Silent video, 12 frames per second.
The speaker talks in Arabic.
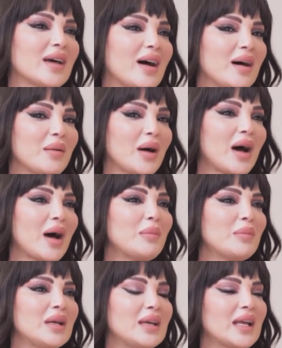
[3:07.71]

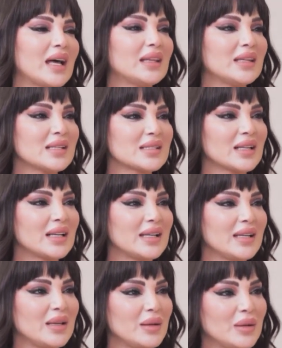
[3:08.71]
اعمل لهالناس
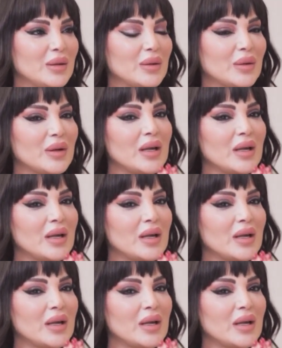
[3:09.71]
اللي